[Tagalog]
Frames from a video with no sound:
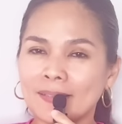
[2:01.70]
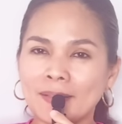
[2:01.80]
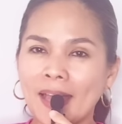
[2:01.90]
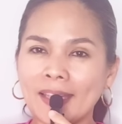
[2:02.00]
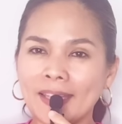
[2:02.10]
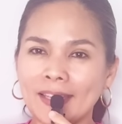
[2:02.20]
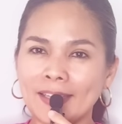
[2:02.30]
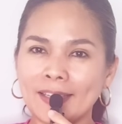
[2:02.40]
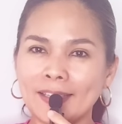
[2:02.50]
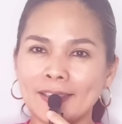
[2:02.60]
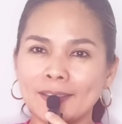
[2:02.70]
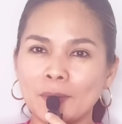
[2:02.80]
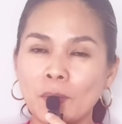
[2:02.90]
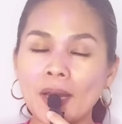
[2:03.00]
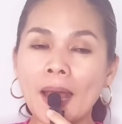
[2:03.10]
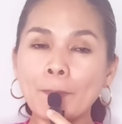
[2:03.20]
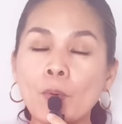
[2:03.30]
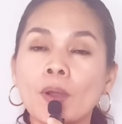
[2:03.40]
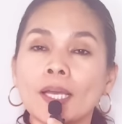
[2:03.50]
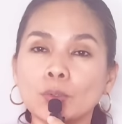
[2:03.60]
Dahil wala
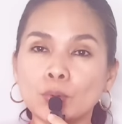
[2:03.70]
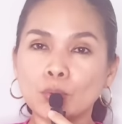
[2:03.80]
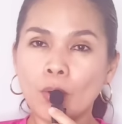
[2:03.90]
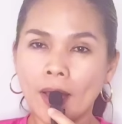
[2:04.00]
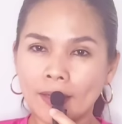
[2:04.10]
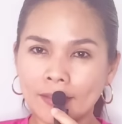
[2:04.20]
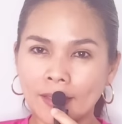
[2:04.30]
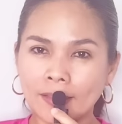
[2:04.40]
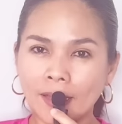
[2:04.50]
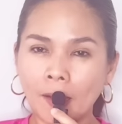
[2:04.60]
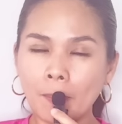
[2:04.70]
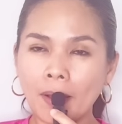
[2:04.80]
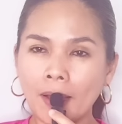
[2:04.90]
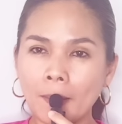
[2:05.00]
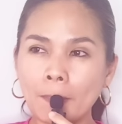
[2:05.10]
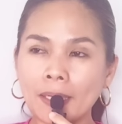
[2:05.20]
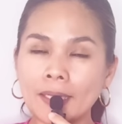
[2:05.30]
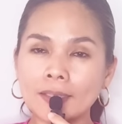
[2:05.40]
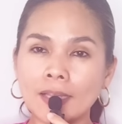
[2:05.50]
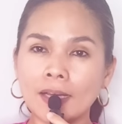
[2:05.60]
pong katotohanan ang mga
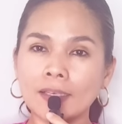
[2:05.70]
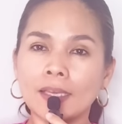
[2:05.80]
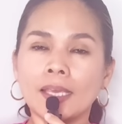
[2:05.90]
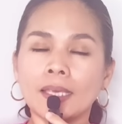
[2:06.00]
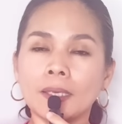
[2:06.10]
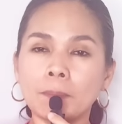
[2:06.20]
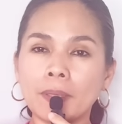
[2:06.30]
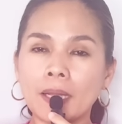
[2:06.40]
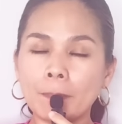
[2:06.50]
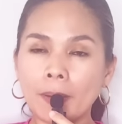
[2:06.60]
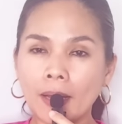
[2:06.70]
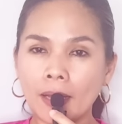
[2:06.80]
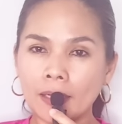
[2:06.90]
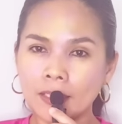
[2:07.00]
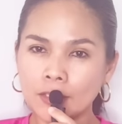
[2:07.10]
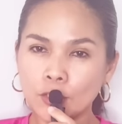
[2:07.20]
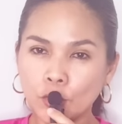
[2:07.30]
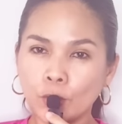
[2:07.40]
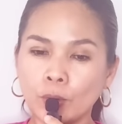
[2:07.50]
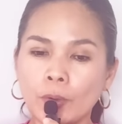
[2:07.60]
balitang ipinapakalat
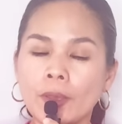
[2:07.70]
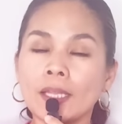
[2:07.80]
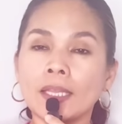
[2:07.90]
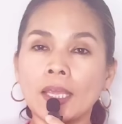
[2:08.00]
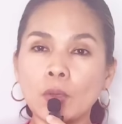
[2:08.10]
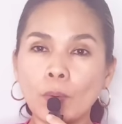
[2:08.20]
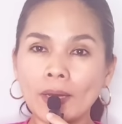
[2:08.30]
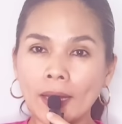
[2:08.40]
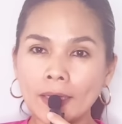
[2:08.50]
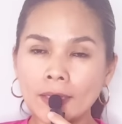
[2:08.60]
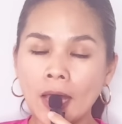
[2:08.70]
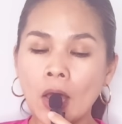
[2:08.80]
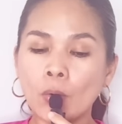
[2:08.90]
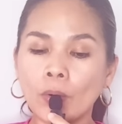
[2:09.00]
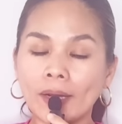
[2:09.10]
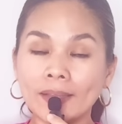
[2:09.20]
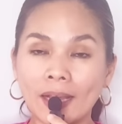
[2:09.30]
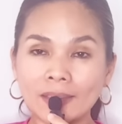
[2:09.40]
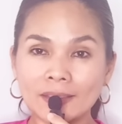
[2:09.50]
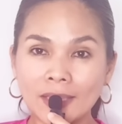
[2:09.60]
nyo na hiwalay na o
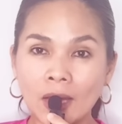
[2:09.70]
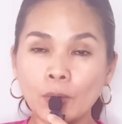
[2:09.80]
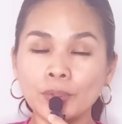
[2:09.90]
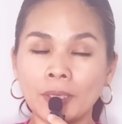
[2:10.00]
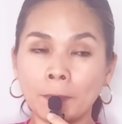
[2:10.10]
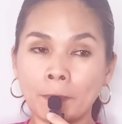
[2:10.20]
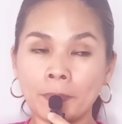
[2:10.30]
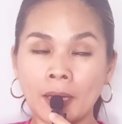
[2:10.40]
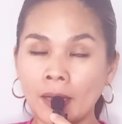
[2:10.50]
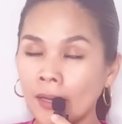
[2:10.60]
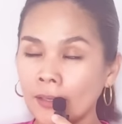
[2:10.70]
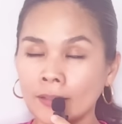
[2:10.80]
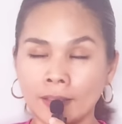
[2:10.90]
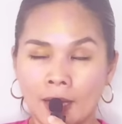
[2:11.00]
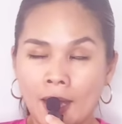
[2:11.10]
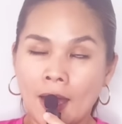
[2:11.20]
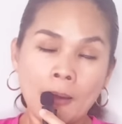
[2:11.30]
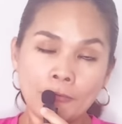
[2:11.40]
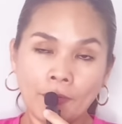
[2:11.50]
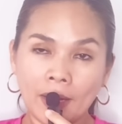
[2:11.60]
annulled na o nag, nag
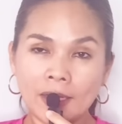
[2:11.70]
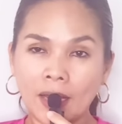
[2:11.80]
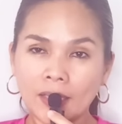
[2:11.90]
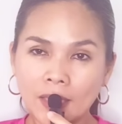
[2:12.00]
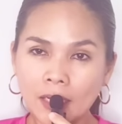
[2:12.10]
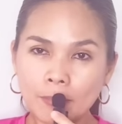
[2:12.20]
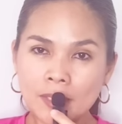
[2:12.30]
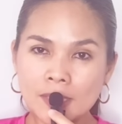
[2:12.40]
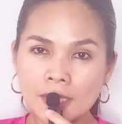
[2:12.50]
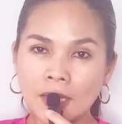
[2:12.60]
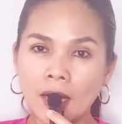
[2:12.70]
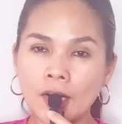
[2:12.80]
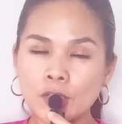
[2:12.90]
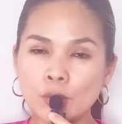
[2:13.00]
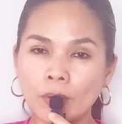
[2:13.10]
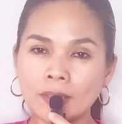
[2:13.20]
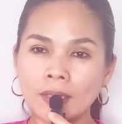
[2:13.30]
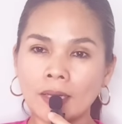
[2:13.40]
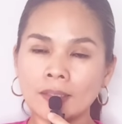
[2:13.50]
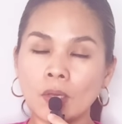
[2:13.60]
file ng annulment si Arjo
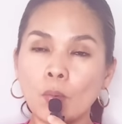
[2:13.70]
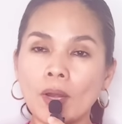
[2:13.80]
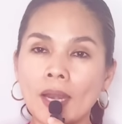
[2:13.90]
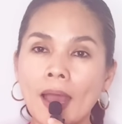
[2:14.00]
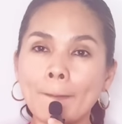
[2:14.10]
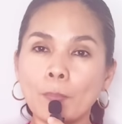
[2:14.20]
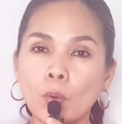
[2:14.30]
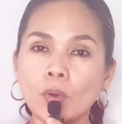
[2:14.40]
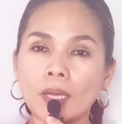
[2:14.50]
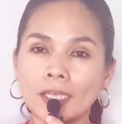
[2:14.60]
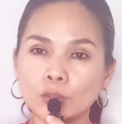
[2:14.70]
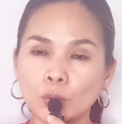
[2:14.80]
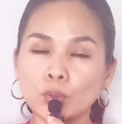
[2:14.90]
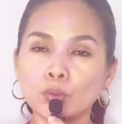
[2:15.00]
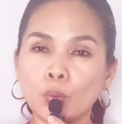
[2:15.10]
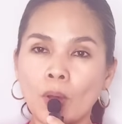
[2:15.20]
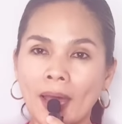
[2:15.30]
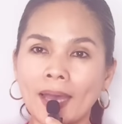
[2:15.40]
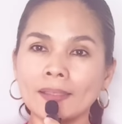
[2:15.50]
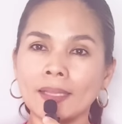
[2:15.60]
Atayde. Wala pong
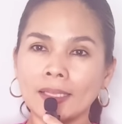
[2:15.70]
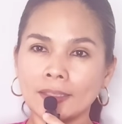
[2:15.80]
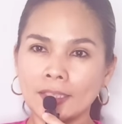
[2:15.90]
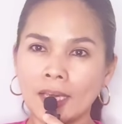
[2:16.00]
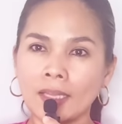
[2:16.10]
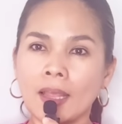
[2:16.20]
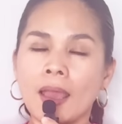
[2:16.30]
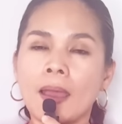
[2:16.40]
katotohanan yan.